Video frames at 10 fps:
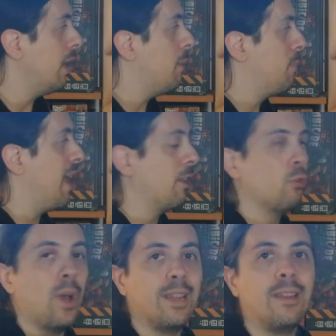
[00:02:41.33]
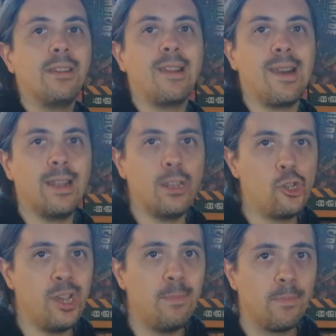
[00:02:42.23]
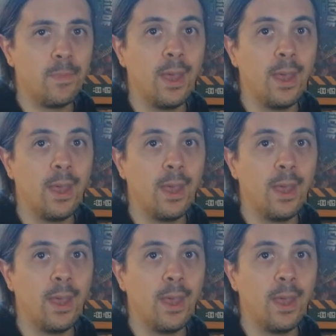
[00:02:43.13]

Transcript: Il piatto è di 13